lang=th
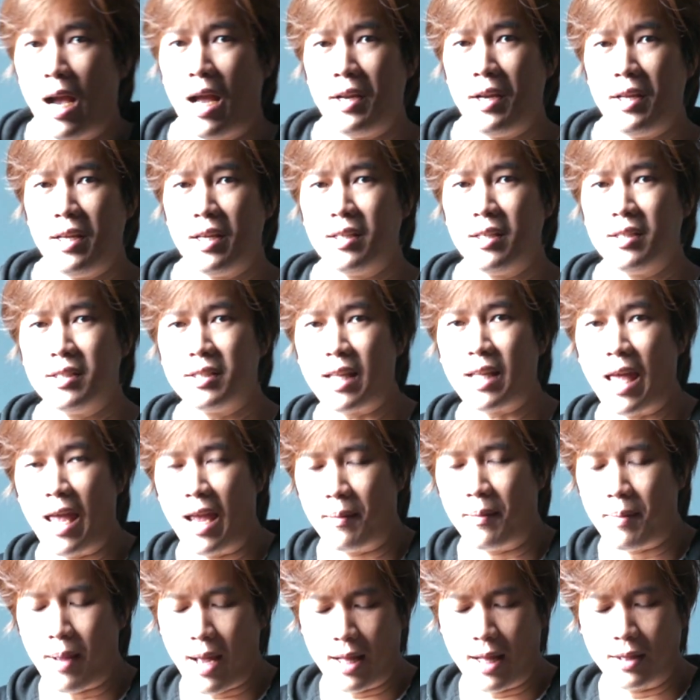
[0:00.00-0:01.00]
อันนี้คือแส
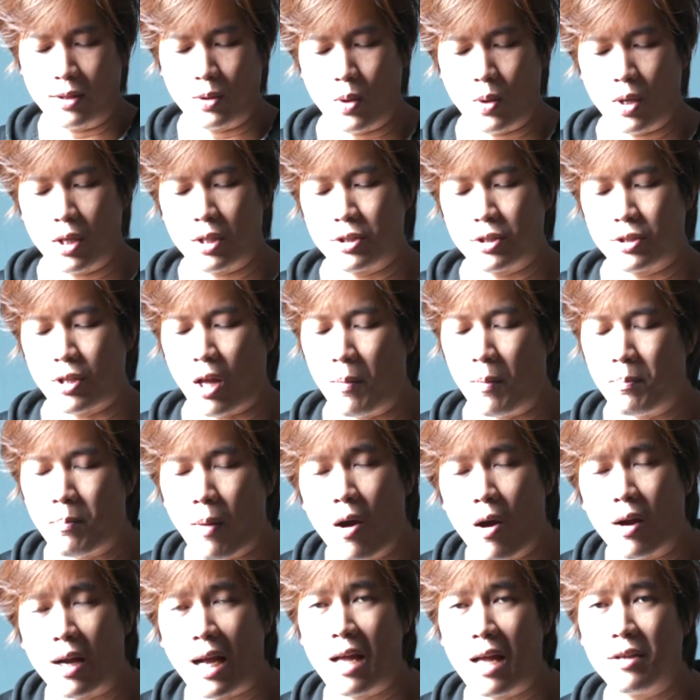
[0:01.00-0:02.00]
งผ่านตัวซอฟต์
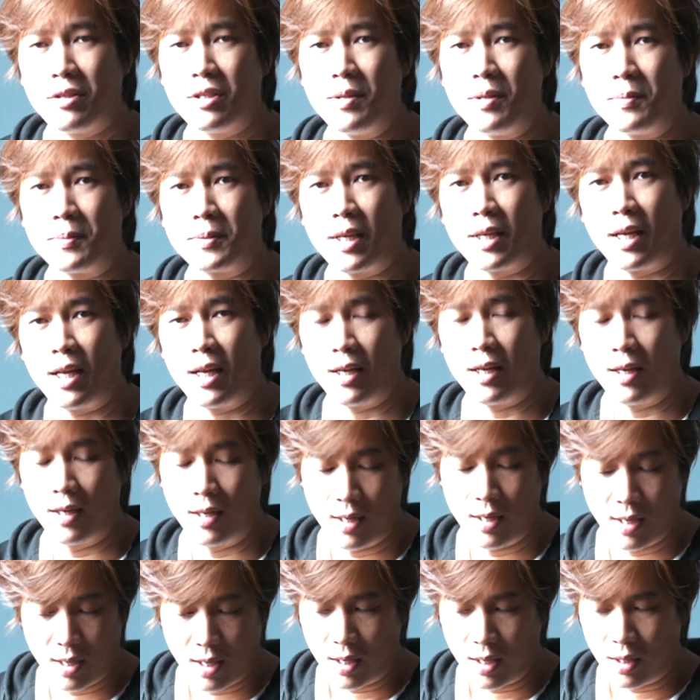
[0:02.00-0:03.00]
บ็อกซ์เก้าสิบเซน
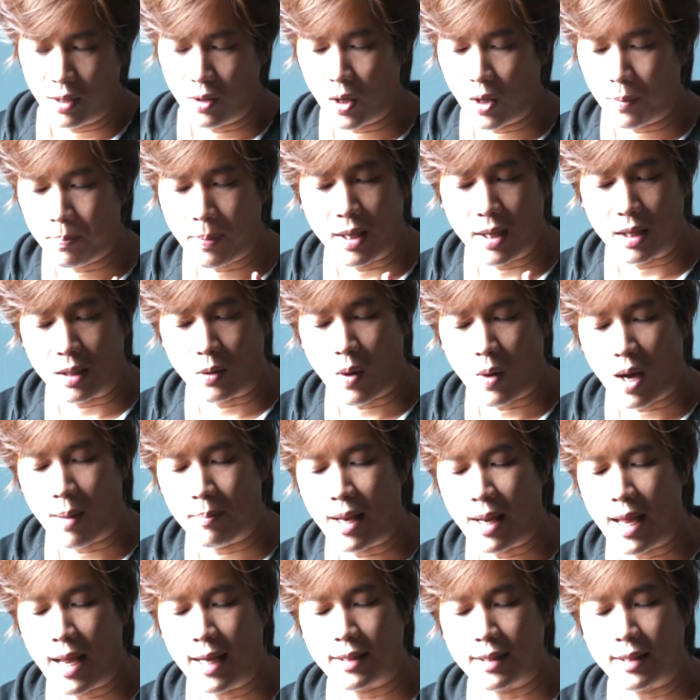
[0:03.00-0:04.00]
โดยเปิดความ
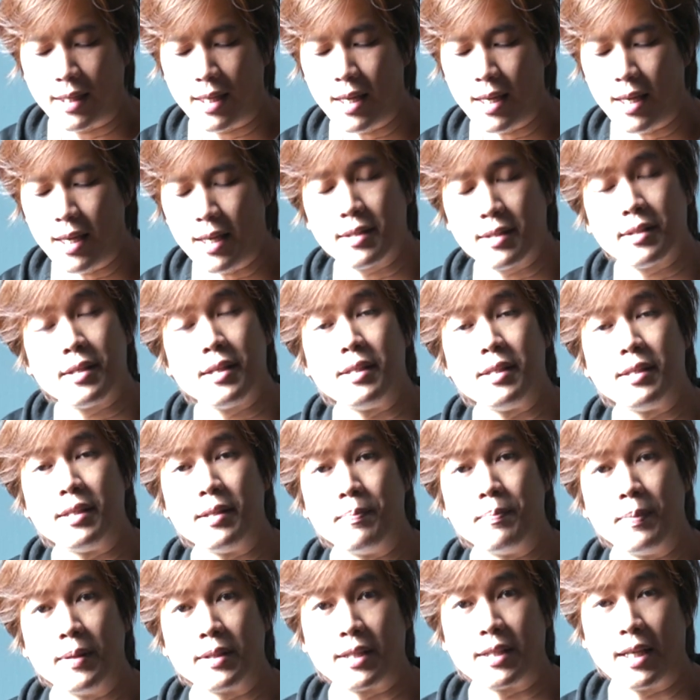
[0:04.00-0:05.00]
แรงที่ สี่
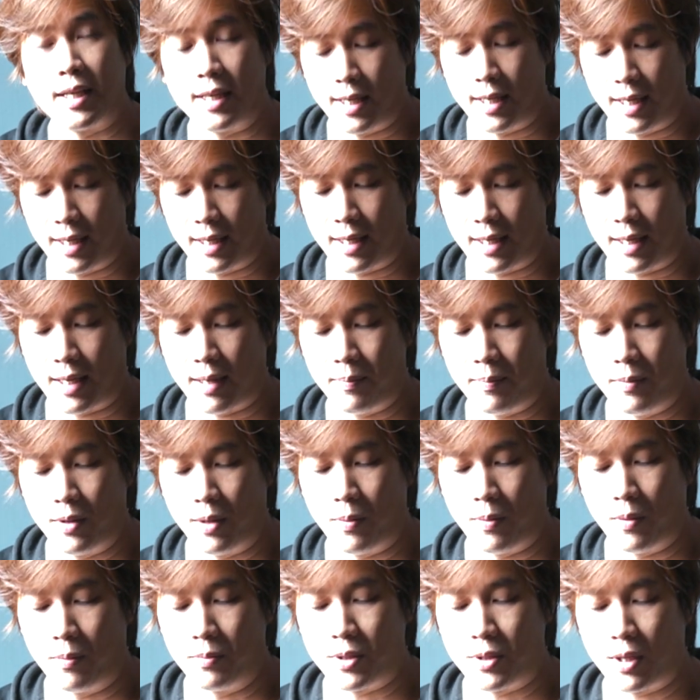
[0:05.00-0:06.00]
สิบเปอร์เซ็นต์ เองนะครับเดี๋
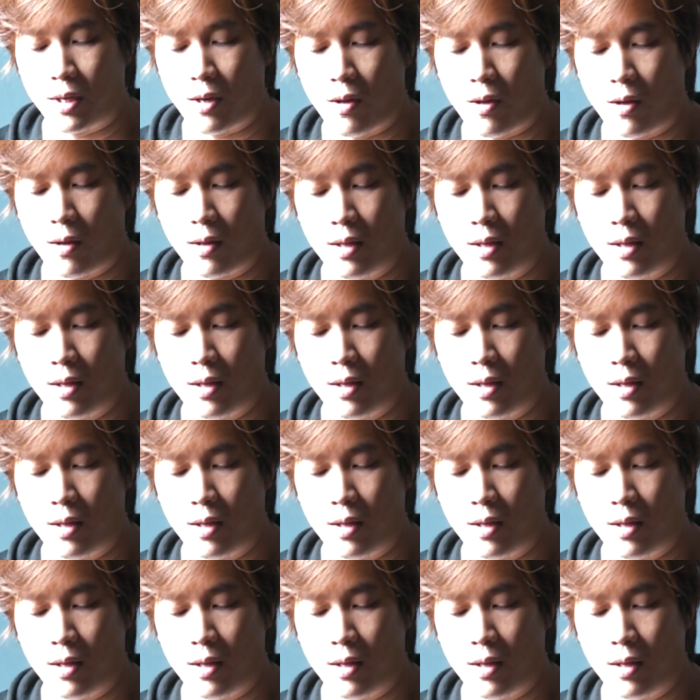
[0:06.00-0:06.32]
ยวผมจะลอ